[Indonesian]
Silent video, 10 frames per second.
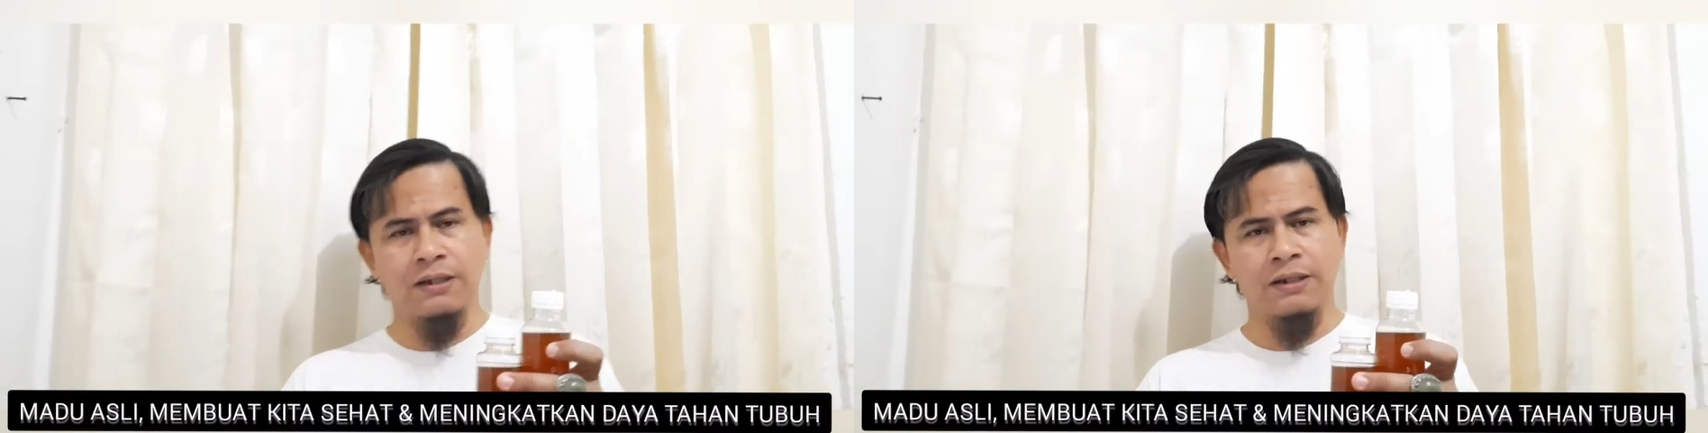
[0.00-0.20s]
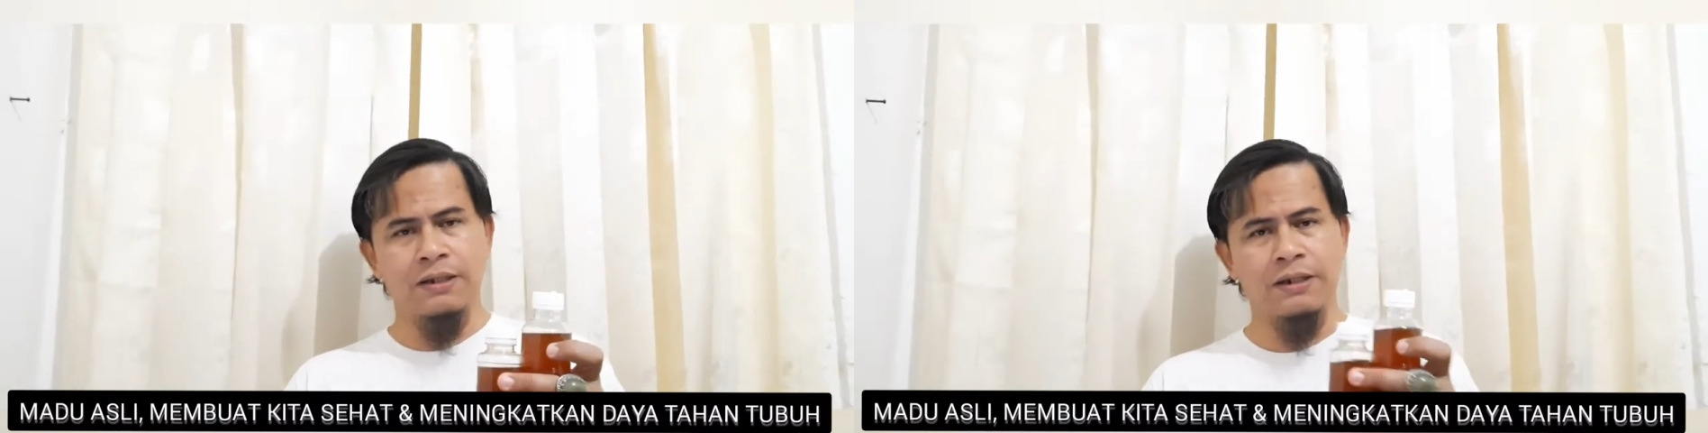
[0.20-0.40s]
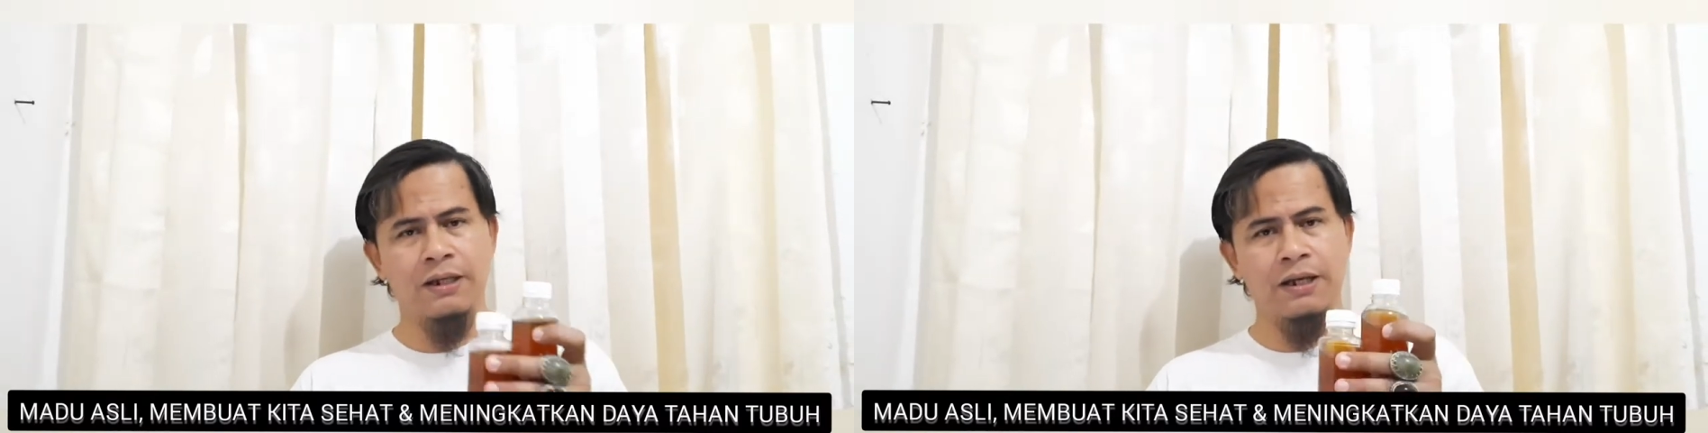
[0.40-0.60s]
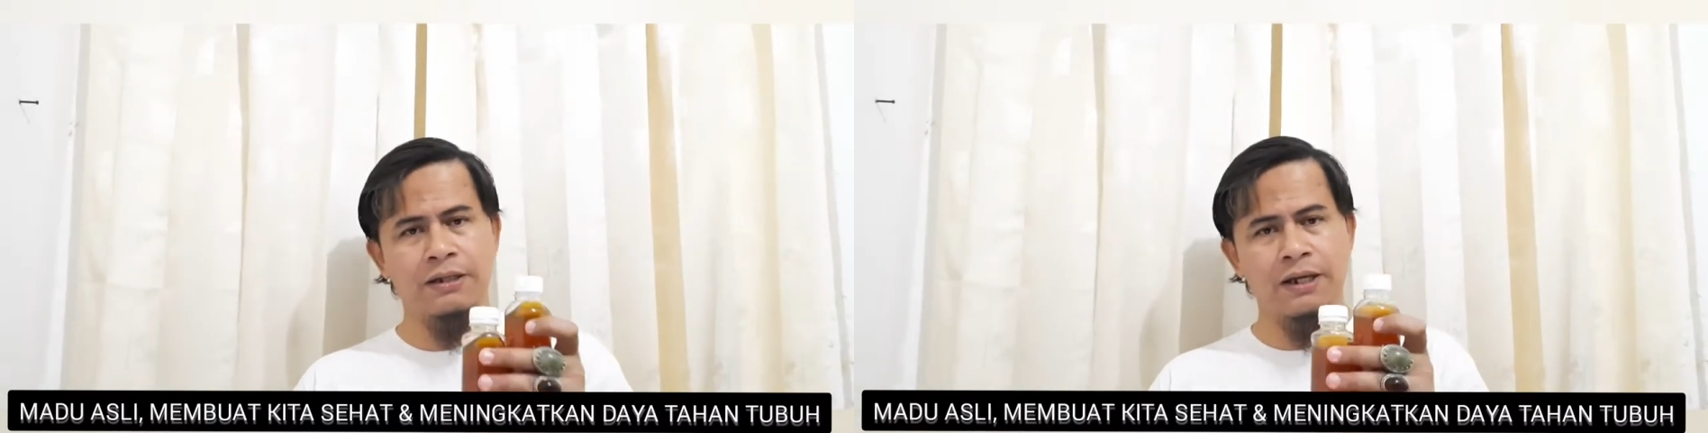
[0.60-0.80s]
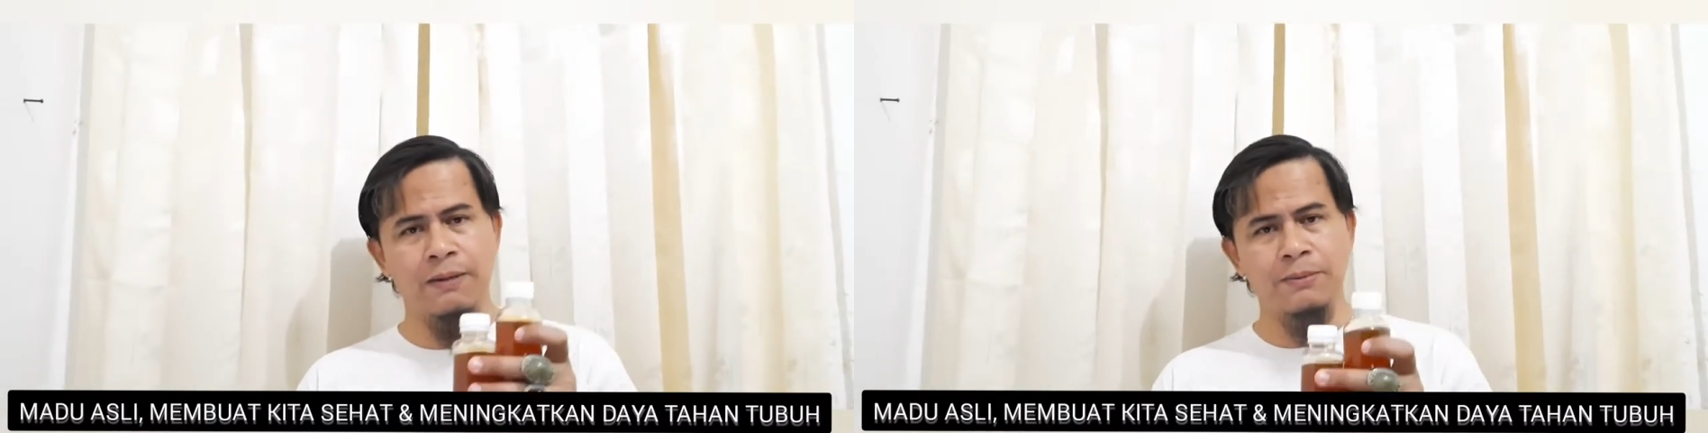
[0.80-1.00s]
Inilah
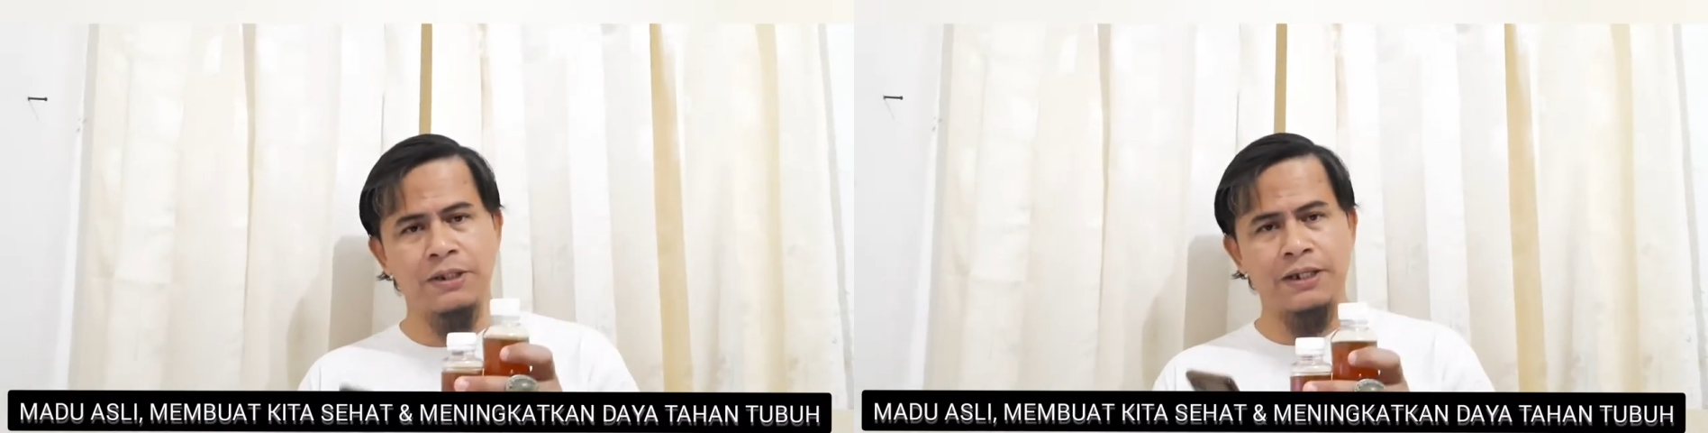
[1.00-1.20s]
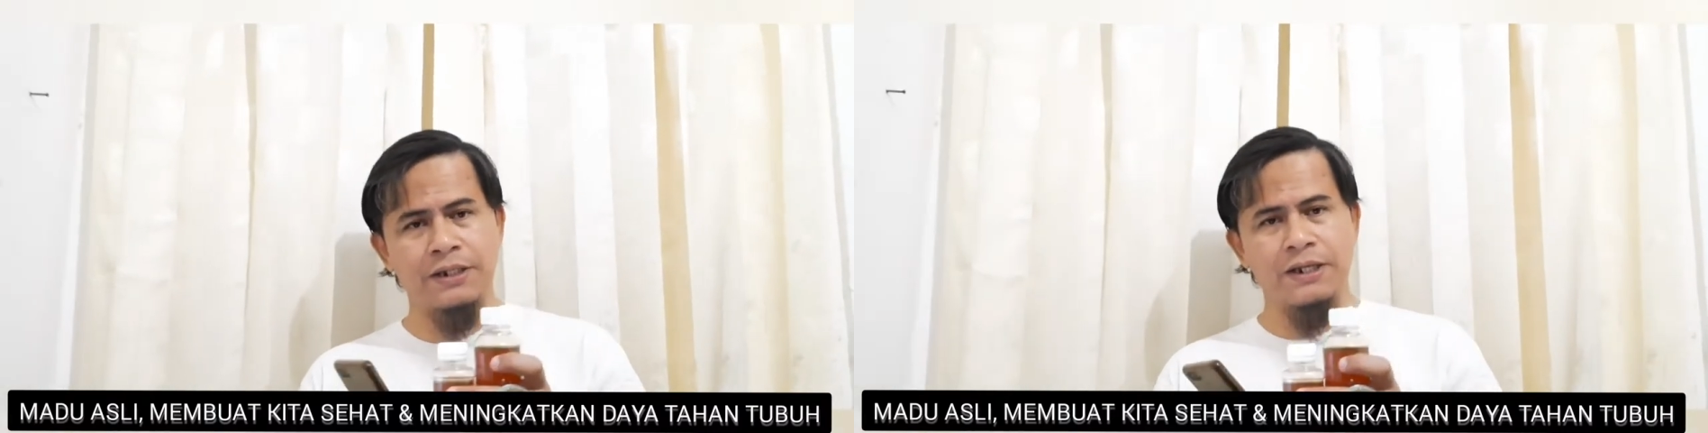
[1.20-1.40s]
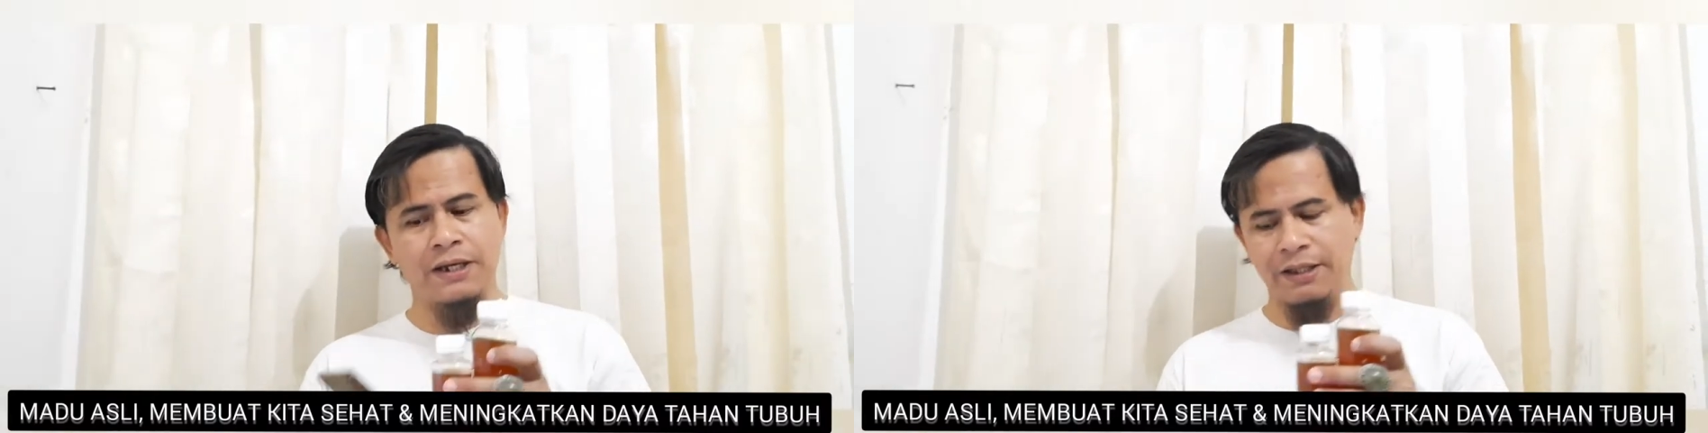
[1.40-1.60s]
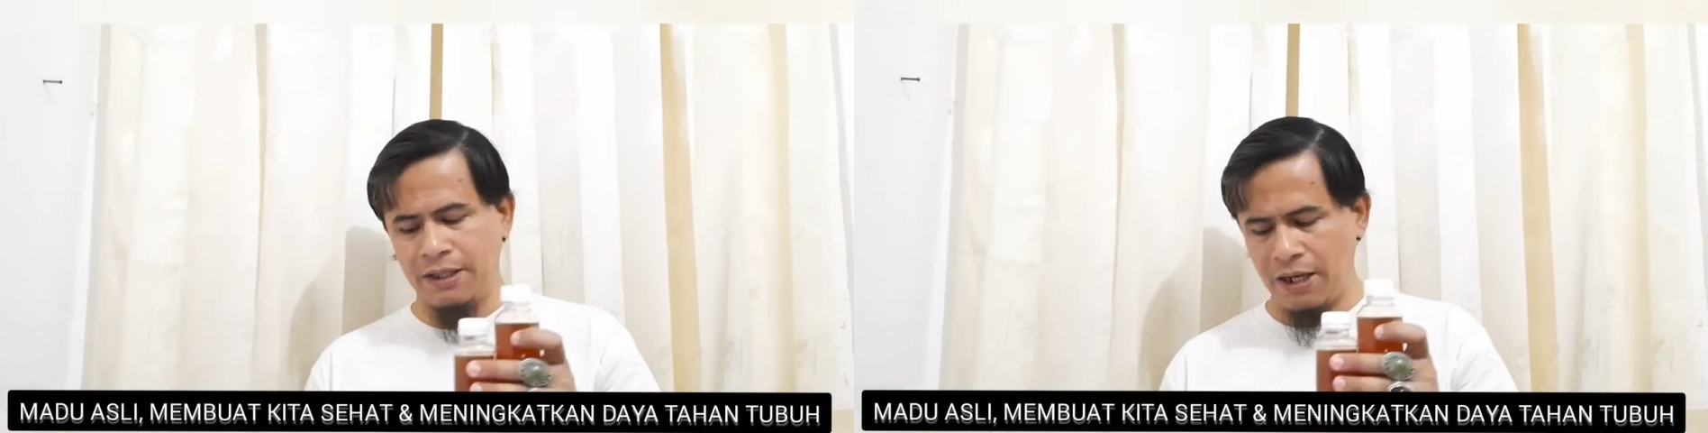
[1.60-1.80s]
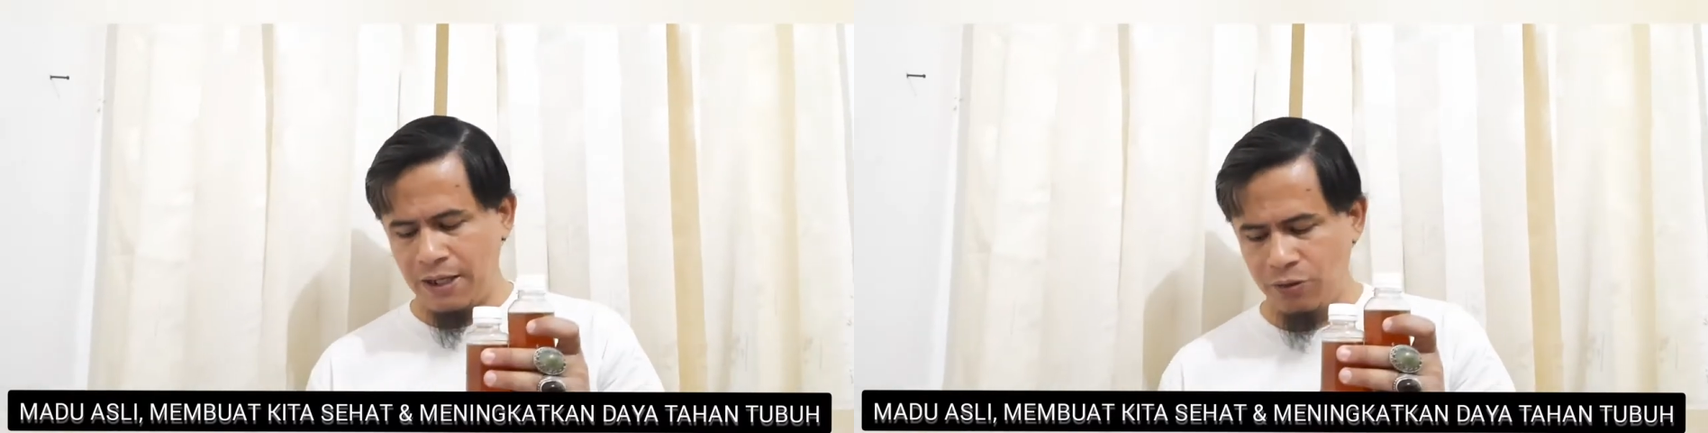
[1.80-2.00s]
dia menjadi daya
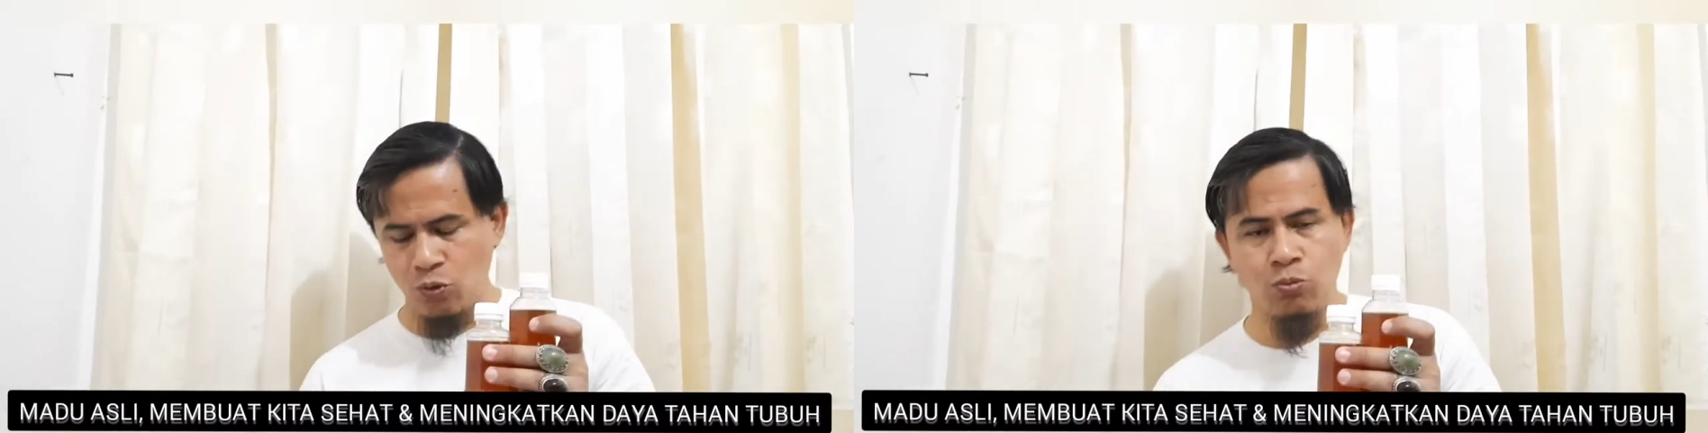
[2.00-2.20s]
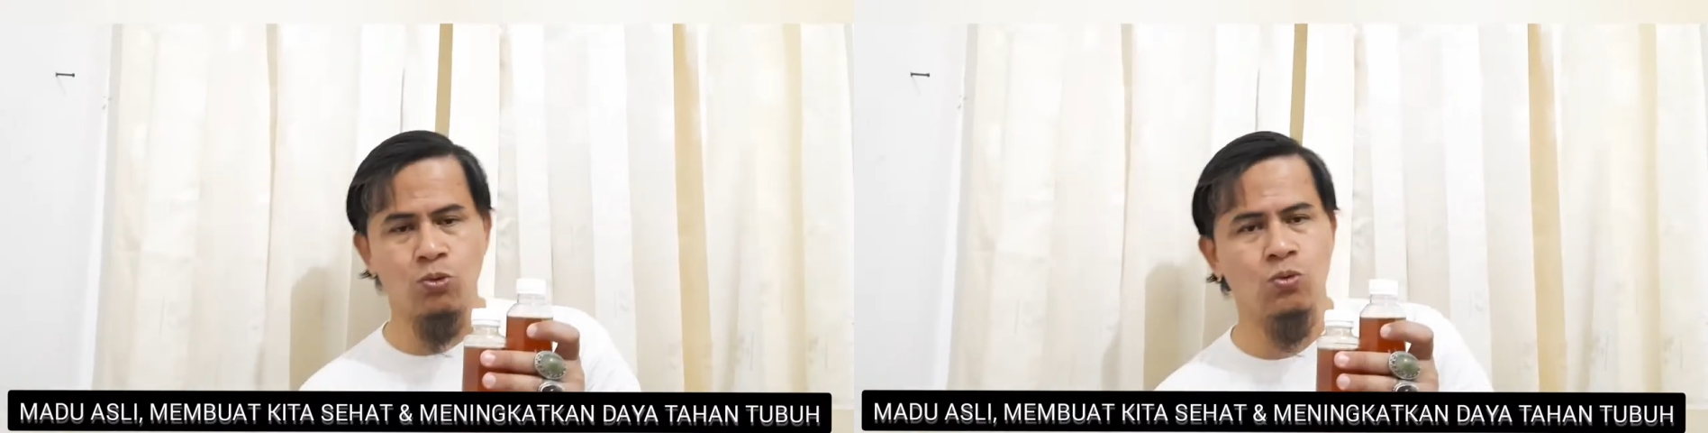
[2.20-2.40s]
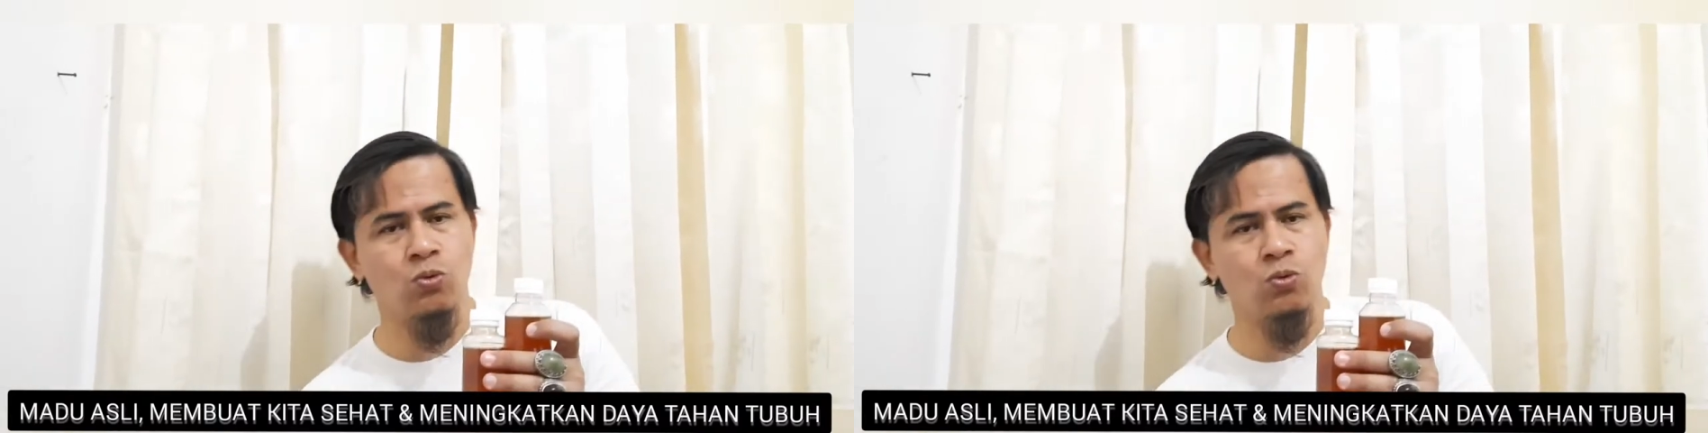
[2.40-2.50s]
tahan tubuh